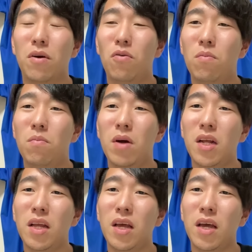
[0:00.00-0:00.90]
まあ、ほんまに
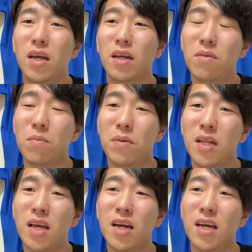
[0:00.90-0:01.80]
ね、まあ、見
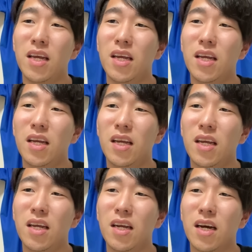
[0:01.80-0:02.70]
てな
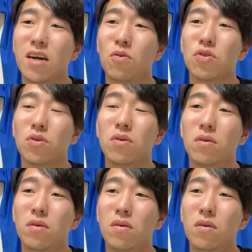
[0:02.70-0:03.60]
いからこ
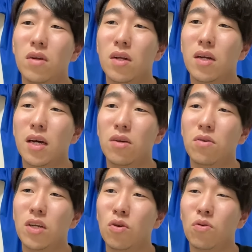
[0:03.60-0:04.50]
そ、あの、
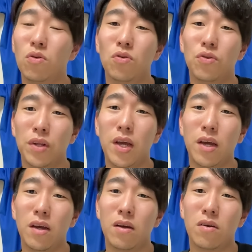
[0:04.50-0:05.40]
人のことを
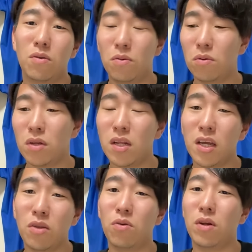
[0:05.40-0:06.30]
ね、袋叩
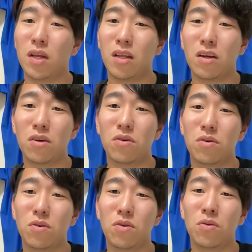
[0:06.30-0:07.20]
きのように叩
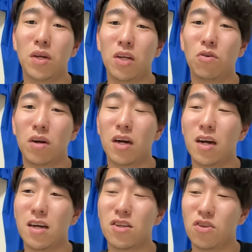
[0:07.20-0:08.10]
くような人ら
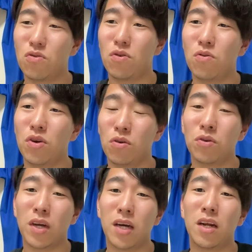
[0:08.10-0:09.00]
がすごい多い世
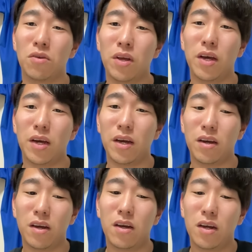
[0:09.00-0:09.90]
の中なので、
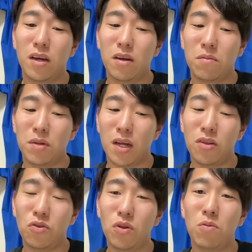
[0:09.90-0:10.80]
まあ、
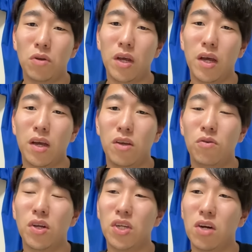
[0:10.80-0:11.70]
何度でもね、
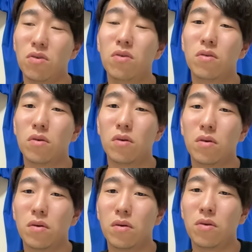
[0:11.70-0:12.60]
言えちゃう
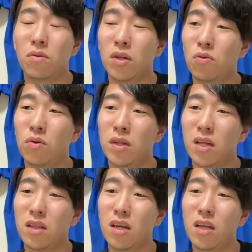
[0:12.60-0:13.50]
ようなところに
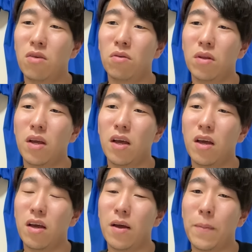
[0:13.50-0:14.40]
なってきてるん
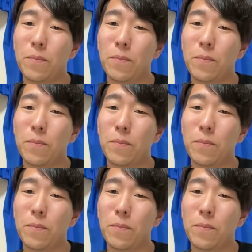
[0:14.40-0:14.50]
で、